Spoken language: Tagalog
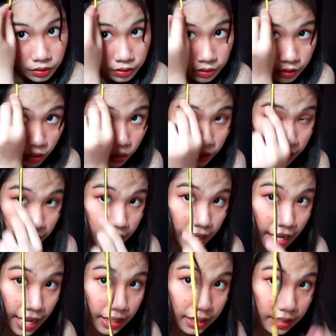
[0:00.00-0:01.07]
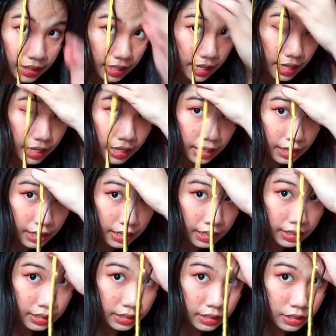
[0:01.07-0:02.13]
So, the next thing
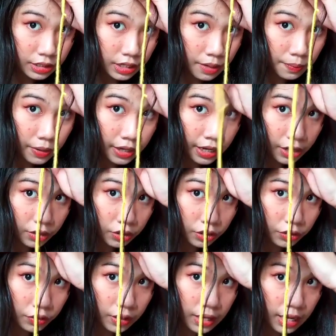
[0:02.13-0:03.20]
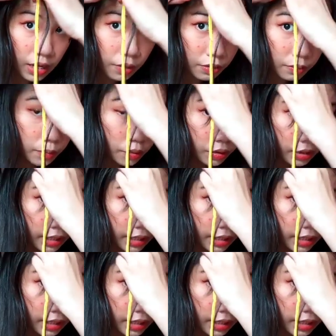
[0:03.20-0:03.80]
is, syempre, ganito yung gagawin mo.